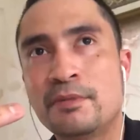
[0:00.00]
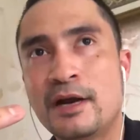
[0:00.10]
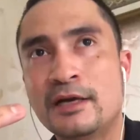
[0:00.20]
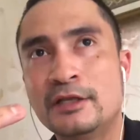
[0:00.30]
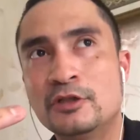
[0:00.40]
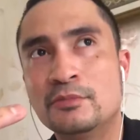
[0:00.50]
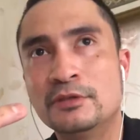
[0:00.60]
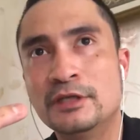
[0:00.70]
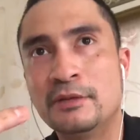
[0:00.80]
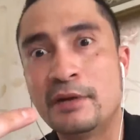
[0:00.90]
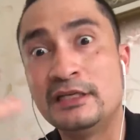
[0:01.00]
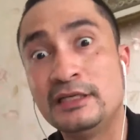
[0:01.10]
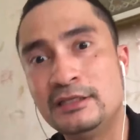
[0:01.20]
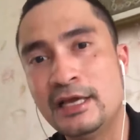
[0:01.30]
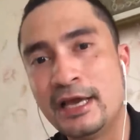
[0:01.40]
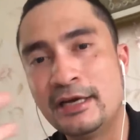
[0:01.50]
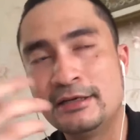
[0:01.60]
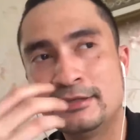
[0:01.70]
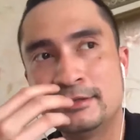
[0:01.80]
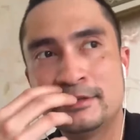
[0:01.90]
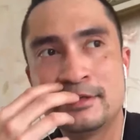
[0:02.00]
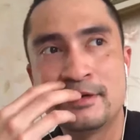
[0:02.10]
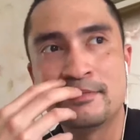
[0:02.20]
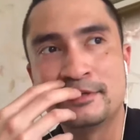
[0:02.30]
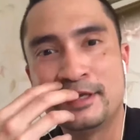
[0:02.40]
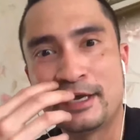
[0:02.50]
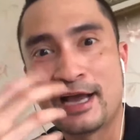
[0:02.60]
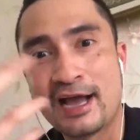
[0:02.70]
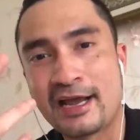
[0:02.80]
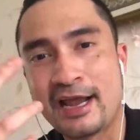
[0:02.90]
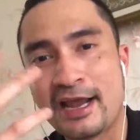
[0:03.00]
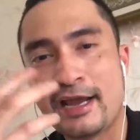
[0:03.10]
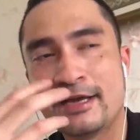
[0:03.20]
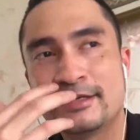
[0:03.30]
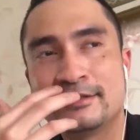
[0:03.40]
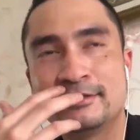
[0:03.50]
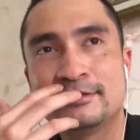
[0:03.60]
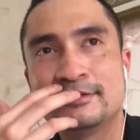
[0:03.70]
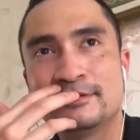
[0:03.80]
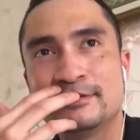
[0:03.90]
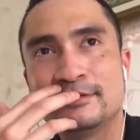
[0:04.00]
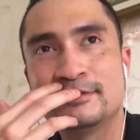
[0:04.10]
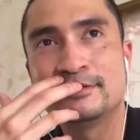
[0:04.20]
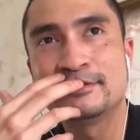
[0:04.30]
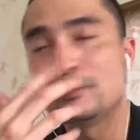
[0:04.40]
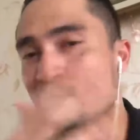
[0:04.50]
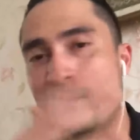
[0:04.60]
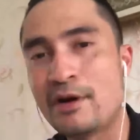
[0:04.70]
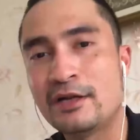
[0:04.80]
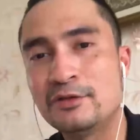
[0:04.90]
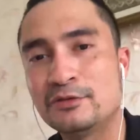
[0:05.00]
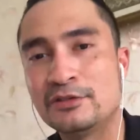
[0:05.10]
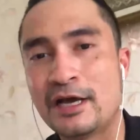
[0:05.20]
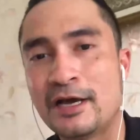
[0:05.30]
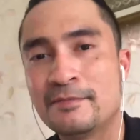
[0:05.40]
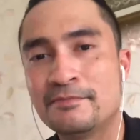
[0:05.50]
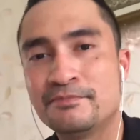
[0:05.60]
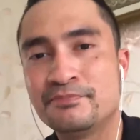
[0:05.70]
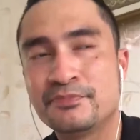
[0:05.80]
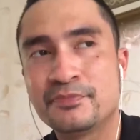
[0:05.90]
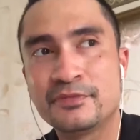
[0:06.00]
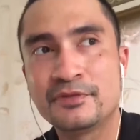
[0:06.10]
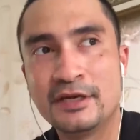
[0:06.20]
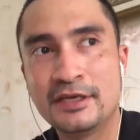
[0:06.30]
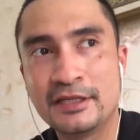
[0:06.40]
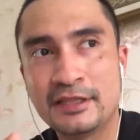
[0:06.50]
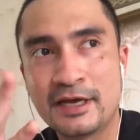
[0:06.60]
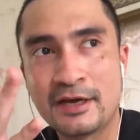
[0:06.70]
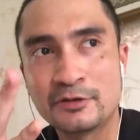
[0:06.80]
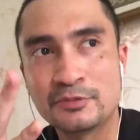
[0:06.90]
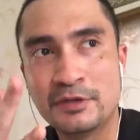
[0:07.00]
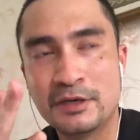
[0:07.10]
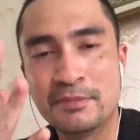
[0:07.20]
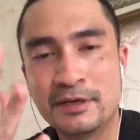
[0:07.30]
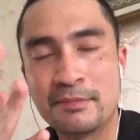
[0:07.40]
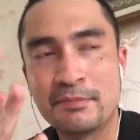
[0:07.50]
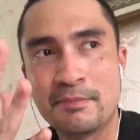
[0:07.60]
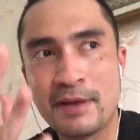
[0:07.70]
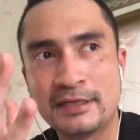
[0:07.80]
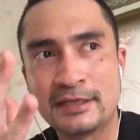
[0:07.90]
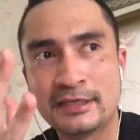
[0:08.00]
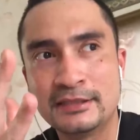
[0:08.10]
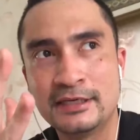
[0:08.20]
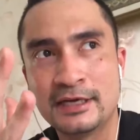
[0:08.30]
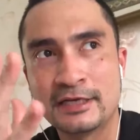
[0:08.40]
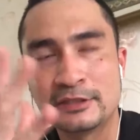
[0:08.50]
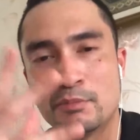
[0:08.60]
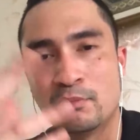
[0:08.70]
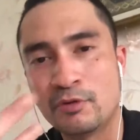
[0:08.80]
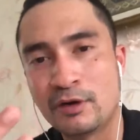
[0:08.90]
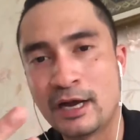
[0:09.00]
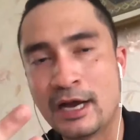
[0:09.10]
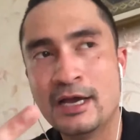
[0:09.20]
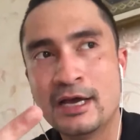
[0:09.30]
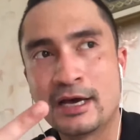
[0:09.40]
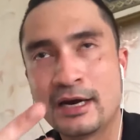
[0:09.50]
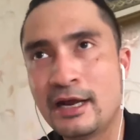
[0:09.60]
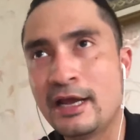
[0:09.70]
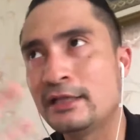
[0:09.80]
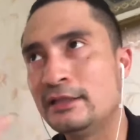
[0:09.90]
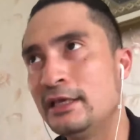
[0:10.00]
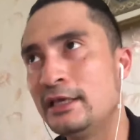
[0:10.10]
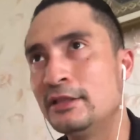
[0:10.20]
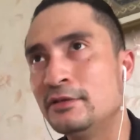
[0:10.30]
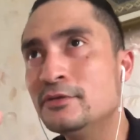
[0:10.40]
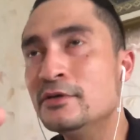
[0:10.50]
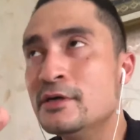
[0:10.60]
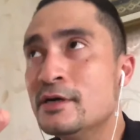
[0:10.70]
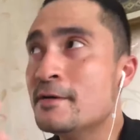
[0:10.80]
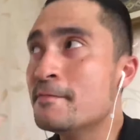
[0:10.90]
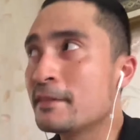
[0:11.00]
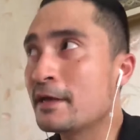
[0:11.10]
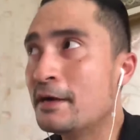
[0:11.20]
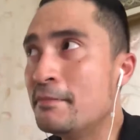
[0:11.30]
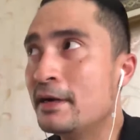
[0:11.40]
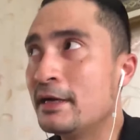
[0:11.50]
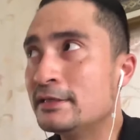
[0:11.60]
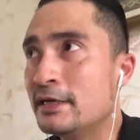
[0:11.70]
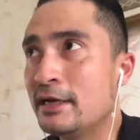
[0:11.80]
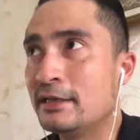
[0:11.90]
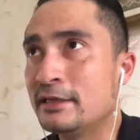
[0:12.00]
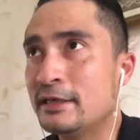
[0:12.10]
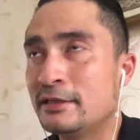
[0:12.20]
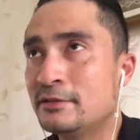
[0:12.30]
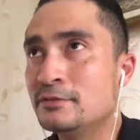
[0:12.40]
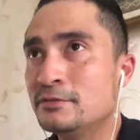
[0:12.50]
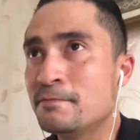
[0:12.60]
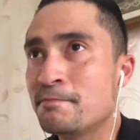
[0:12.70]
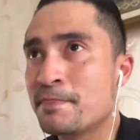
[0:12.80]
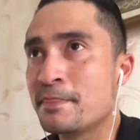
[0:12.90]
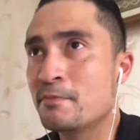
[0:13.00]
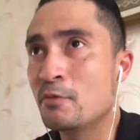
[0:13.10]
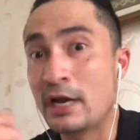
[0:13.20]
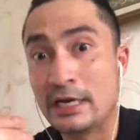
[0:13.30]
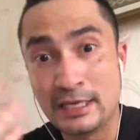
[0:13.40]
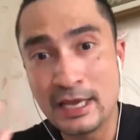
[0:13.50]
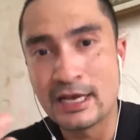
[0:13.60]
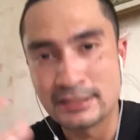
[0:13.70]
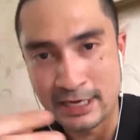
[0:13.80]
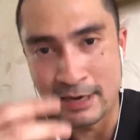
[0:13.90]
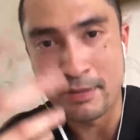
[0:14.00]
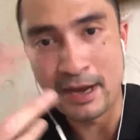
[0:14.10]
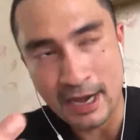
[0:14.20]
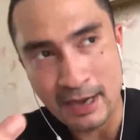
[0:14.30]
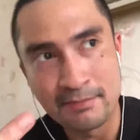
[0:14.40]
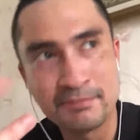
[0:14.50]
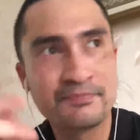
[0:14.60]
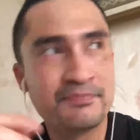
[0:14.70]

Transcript: peran itu menjadi presiden, menjadi kakek. Semua peran itu susah. Jadi kita harus benar-benar memainkannya dengan sempurna. Karena acting itu karena bagi saya acting itu bukan iya saya paham,